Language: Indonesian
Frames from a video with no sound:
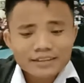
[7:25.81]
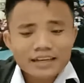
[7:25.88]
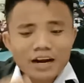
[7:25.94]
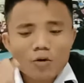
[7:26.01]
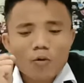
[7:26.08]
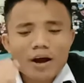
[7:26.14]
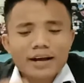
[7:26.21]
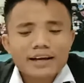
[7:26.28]

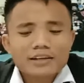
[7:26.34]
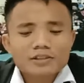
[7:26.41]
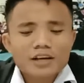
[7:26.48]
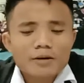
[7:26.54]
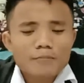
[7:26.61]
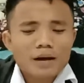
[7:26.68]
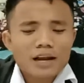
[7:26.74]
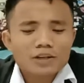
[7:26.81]
Dan wakil
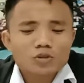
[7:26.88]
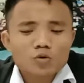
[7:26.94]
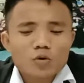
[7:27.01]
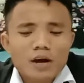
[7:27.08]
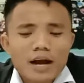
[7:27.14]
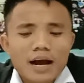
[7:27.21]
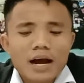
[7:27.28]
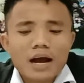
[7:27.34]
gembala
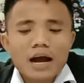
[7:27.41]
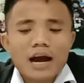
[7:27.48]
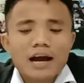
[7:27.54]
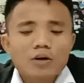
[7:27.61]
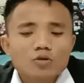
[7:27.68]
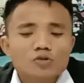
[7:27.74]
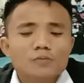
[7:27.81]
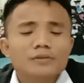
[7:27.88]
juga
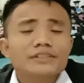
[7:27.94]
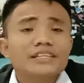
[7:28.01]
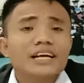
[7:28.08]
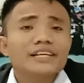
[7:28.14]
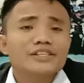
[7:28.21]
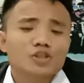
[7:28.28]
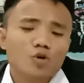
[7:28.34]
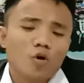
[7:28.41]
harus
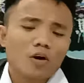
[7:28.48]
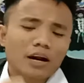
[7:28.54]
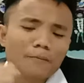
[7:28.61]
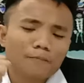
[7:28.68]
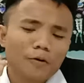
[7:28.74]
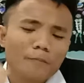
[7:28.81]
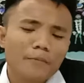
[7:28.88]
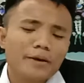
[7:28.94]
menjadi
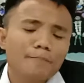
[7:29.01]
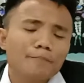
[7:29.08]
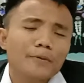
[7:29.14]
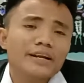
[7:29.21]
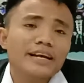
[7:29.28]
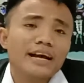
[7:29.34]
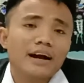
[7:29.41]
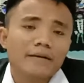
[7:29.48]
seorang
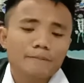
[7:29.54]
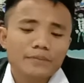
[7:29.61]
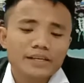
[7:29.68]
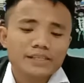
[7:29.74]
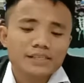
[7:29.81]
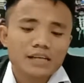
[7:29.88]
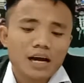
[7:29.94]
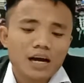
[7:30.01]
pemimpin yang
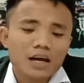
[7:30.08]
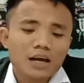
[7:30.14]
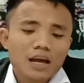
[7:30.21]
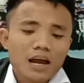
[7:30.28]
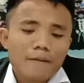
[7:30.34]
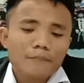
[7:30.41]
bisa